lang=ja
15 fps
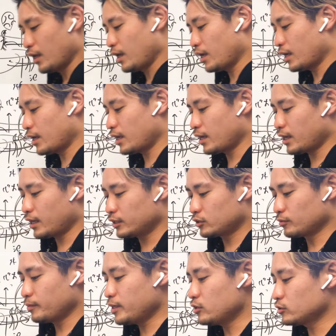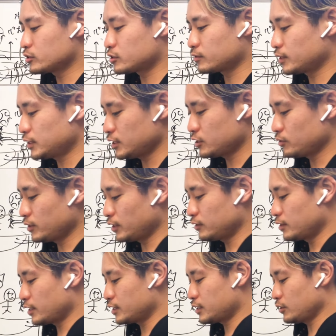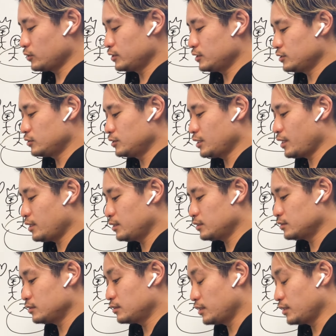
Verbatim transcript: えー、っと、メロス、私を殴れ、セロニューネ、